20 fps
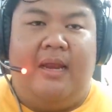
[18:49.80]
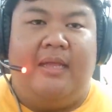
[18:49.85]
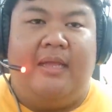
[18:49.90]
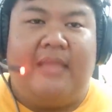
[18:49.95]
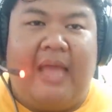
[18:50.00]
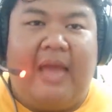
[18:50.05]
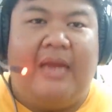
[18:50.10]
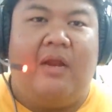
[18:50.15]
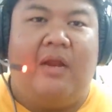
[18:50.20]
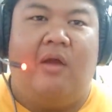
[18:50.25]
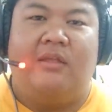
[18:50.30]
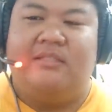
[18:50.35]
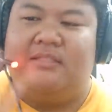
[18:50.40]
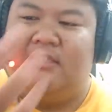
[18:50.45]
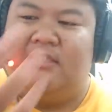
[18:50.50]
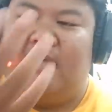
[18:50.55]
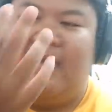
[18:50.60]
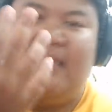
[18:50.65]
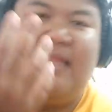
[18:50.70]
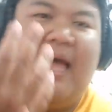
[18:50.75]
และธานอส
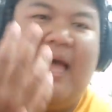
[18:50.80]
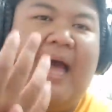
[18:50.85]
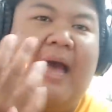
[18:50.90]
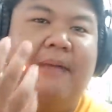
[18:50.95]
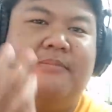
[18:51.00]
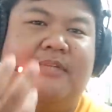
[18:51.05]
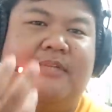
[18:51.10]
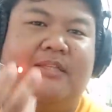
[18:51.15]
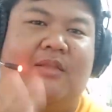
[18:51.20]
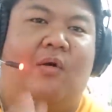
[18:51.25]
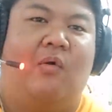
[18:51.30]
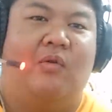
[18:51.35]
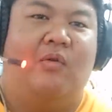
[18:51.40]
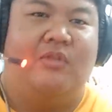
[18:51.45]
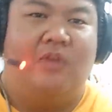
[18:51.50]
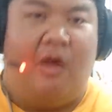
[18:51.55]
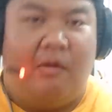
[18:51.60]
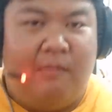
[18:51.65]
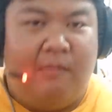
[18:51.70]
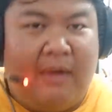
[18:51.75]
ใช้ไทม์สโตน
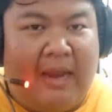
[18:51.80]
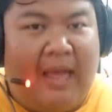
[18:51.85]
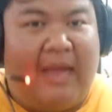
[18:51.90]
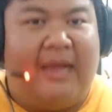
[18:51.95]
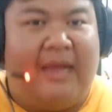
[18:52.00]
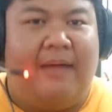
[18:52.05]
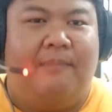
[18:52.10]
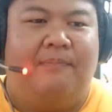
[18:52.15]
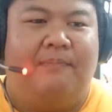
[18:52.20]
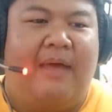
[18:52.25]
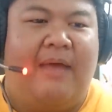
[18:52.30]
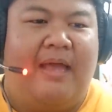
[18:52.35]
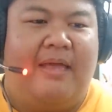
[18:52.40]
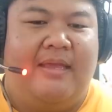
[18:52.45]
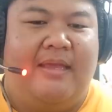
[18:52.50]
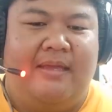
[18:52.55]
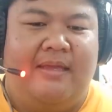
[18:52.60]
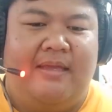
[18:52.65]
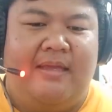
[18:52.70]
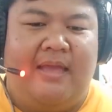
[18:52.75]
ย้อนเวลากลับไป
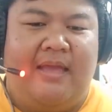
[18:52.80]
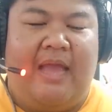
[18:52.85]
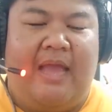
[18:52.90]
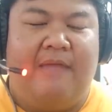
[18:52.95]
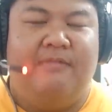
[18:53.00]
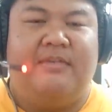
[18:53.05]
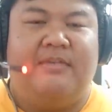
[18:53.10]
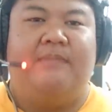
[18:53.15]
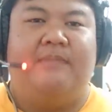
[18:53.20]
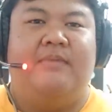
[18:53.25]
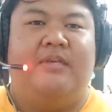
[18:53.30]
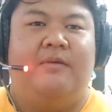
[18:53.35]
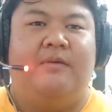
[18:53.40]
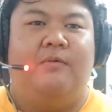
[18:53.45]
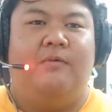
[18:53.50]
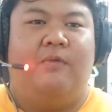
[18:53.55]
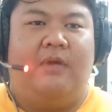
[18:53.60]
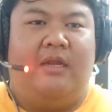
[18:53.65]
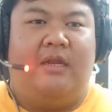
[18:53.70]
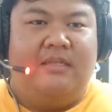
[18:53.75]
ให้วิชั่นมีชีวิ
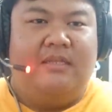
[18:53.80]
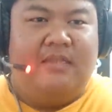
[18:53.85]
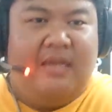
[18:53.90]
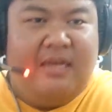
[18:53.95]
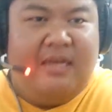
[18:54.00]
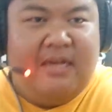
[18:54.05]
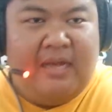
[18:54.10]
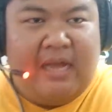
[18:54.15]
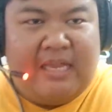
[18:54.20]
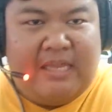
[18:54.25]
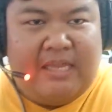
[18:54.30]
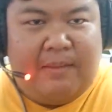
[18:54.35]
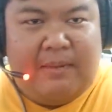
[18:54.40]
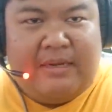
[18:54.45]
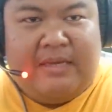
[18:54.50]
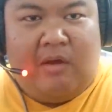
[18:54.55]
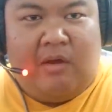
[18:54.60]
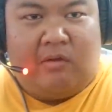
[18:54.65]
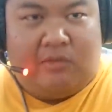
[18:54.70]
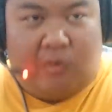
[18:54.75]
ตอยู่และดึงอัญม
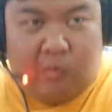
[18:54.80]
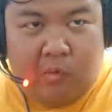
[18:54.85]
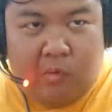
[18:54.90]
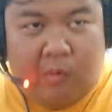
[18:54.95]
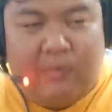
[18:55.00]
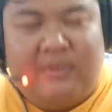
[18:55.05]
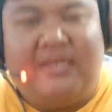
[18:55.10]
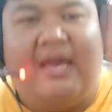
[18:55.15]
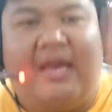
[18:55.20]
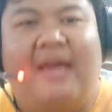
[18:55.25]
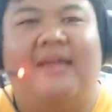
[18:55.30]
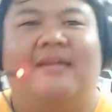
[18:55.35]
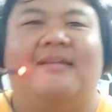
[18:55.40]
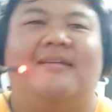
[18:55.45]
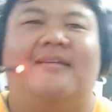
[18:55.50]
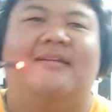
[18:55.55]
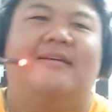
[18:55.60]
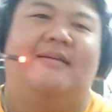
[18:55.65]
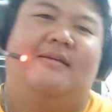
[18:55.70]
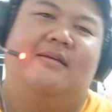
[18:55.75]
ณีออกจากหัววิชั่น
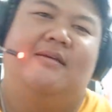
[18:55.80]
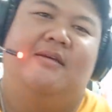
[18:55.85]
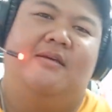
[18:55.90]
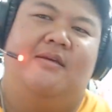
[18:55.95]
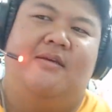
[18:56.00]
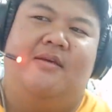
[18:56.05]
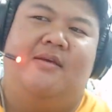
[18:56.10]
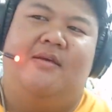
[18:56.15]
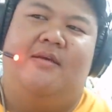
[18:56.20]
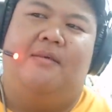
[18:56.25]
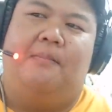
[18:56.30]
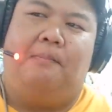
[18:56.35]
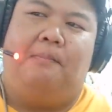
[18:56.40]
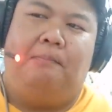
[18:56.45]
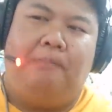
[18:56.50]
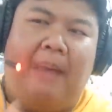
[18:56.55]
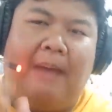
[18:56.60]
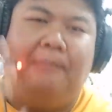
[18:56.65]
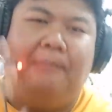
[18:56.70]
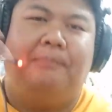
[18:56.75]

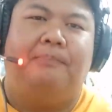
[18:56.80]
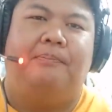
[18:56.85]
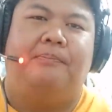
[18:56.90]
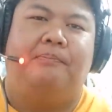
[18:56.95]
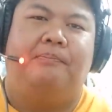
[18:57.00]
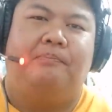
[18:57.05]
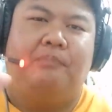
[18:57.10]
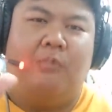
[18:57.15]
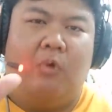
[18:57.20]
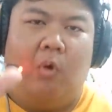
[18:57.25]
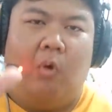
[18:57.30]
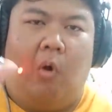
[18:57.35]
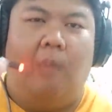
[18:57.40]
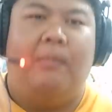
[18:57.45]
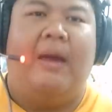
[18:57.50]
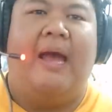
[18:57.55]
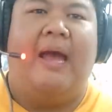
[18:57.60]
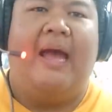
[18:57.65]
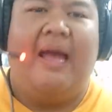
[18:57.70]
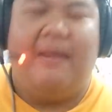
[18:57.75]
ปั๊บคร
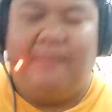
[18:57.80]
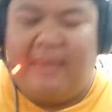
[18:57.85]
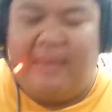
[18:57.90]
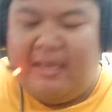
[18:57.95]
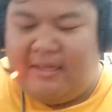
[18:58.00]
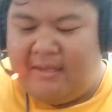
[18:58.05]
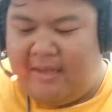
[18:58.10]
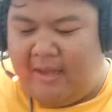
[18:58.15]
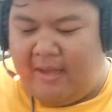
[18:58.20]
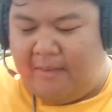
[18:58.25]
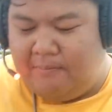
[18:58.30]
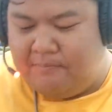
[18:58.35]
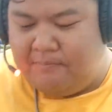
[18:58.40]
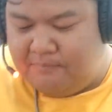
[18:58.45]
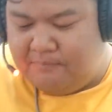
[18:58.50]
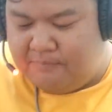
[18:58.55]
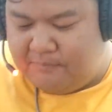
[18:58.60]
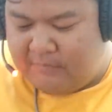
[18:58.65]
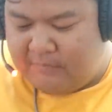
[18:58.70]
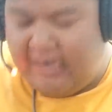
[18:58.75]
บห้าเม็ดครับ
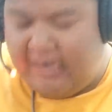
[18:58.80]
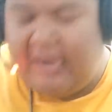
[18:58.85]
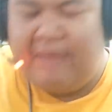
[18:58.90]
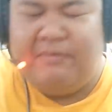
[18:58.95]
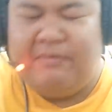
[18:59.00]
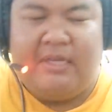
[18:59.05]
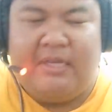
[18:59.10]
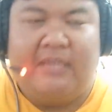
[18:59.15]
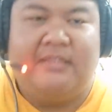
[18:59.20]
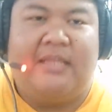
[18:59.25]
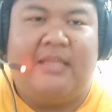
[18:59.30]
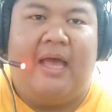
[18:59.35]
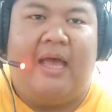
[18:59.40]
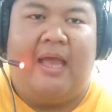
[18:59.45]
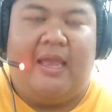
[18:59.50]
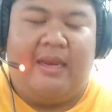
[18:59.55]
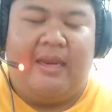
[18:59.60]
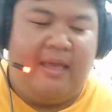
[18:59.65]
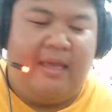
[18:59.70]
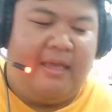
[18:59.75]
นั่นแหละวิชั่นตา
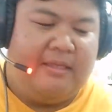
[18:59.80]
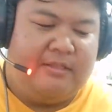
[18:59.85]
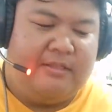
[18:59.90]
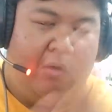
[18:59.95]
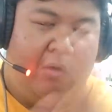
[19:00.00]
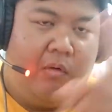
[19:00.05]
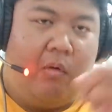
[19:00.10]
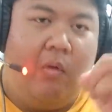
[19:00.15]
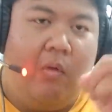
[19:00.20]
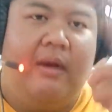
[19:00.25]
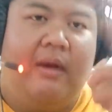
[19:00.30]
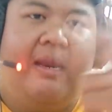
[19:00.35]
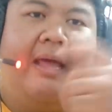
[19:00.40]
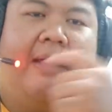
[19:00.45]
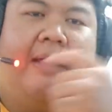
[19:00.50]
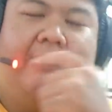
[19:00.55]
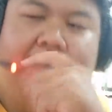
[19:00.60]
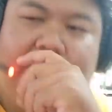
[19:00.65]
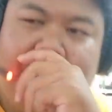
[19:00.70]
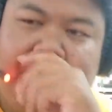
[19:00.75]
ยนะฮะสองคน
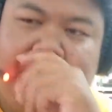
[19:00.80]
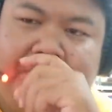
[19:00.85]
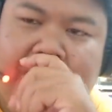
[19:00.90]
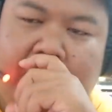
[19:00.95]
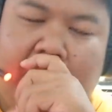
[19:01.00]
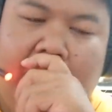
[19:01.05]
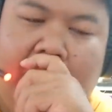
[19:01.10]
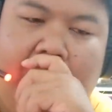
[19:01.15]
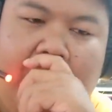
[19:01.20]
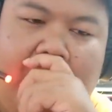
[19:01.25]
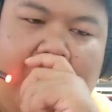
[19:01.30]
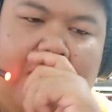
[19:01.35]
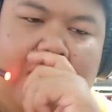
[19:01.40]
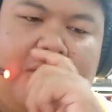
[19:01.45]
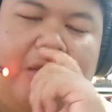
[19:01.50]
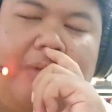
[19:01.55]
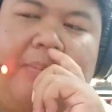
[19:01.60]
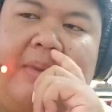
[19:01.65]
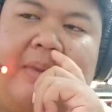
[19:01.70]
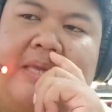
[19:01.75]
ละ
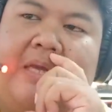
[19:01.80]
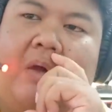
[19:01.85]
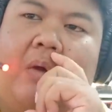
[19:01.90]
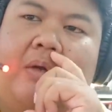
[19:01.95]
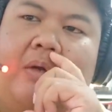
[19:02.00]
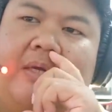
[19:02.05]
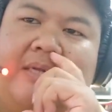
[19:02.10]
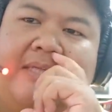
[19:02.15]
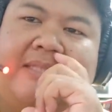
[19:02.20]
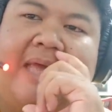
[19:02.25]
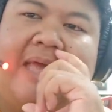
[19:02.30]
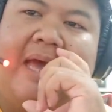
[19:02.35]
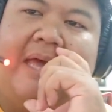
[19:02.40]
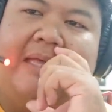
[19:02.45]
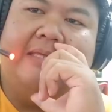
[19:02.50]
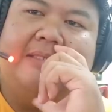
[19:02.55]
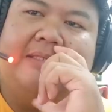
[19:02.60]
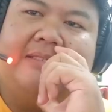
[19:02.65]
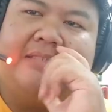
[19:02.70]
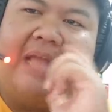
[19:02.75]
ต่อไปอีกคนหนึ่งที่ย
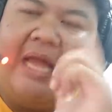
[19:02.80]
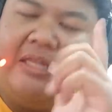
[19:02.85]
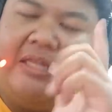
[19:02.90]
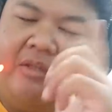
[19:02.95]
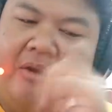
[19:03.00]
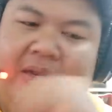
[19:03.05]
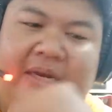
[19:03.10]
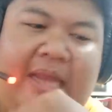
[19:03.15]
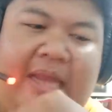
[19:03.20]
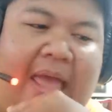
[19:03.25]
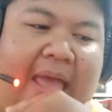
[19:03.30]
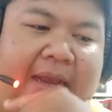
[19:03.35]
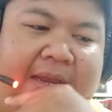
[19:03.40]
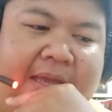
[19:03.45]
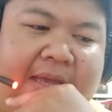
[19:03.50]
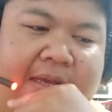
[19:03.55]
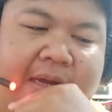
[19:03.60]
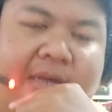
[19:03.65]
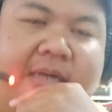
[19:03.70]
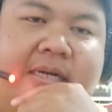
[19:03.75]
ตายตอนแรกๆ
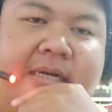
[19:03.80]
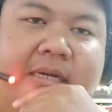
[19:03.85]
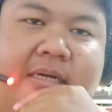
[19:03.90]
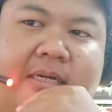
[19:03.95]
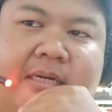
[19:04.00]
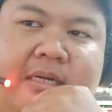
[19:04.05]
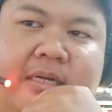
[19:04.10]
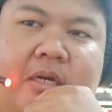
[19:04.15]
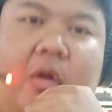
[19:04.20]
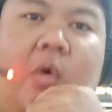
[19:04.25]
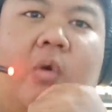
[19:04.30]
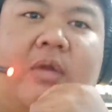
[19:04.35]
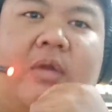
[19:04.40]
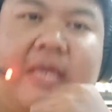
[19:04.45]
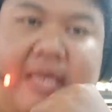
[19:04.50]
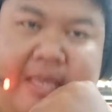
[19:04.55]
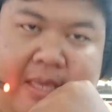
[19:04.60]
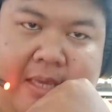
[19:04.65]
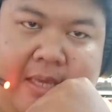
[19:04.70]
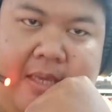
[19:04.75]
เลยก็คือโล
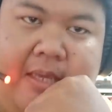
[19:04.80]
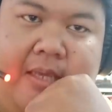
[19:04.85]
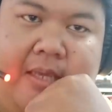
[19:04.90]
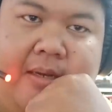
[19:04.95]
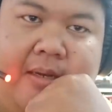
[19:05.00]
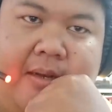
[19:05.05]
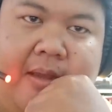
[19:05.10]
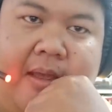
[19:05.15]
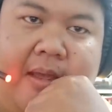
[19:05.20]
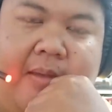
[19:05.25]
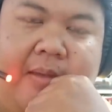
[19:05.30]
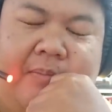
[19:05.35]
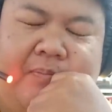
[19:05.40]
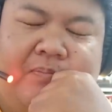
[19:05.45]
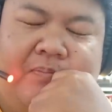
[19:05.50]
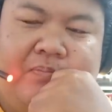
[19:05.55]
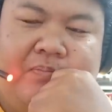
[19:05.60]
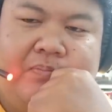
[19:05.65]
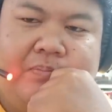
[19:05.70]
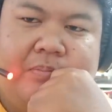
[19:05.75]
กินะ
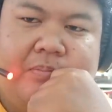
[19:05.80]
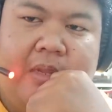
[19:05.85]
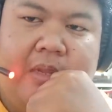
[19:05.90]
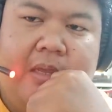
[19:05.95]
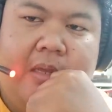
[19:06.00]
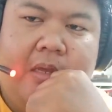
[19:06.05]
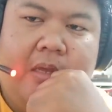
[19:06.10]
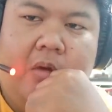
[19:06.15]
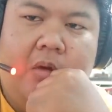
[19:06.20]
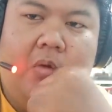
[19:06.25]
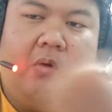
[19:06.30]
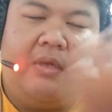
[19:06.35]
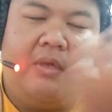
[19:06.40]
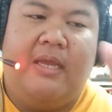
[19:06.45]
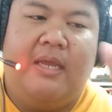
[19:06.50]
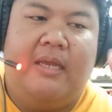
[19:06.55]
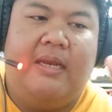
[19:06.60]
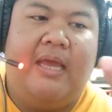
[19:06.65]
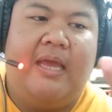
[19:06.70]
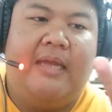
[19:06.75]
โล
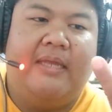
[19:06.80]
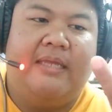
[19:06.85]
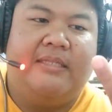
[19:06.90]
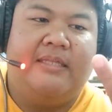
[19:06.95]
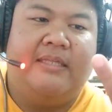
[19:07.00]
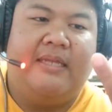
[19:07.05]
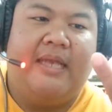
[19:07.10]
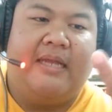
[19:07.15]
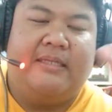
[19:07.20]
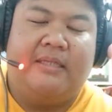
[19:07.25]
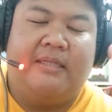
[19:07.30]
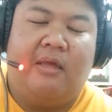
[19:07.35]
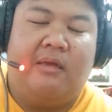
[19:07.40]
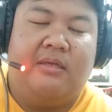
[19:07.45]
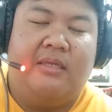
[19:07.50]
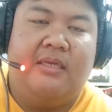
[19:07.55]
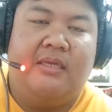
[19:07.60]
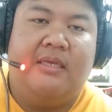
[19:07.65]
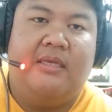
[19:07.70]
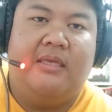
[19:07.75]
กิได้เทสแลกตอน
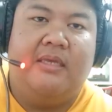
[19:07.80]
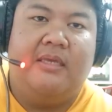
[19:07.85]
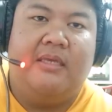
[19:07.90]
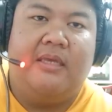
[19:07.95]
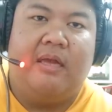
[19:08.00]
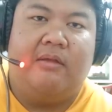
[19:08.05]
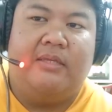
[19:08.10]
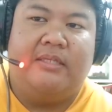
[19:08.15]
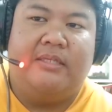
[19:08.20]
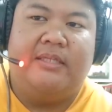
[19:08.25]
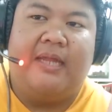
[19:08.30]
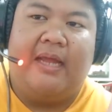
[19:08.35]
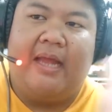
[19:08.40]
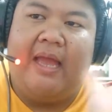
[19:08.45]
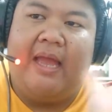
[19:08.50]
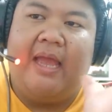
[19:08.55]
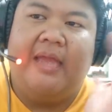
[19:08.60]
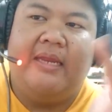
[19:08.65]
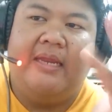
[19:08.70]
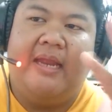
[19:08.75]
ที่เอาเทสแลก
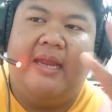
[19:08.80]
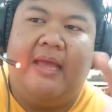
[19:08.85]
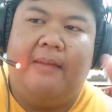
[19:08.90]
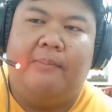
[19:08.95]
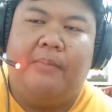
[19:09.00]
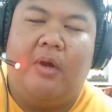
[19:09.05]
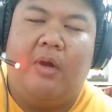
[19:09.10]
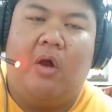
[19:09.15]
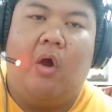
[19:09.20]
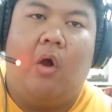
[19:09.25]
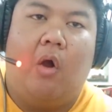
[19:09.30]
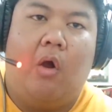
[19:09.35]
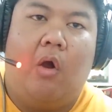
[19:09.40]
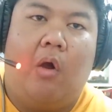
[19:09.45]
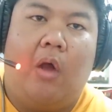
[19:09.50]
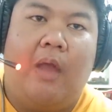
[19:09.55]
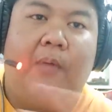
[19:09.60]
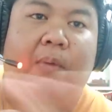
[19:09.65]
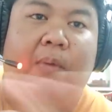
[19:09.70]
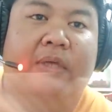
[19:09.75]
ให้นี่แหละเพื่อขอ
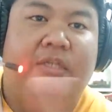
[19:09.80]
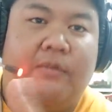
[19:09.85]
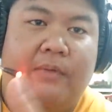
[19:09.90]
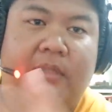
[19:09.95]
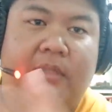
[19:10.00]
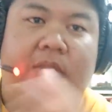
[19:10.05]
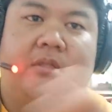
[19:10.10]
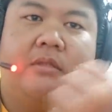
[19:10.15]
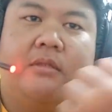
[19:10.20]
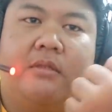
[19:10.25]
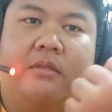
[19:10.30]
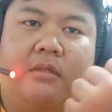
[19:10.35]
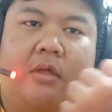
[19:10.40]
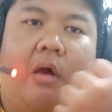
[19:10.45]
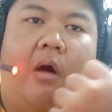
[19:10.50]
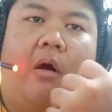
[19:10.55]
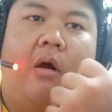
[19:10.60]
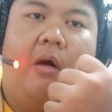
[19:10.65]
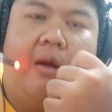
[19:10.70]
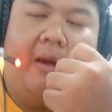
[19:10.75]
ให้ไว้ชีวิต
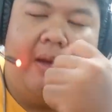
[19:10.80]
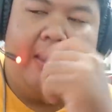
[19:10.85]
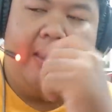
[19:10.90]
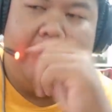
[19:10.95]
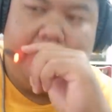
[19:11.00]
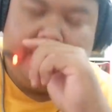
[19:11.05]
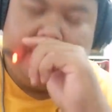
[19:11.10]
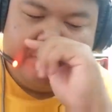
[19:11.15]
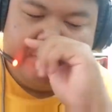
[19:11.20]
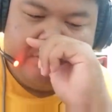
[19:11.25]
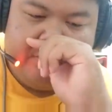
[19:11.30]
ทองนะครับ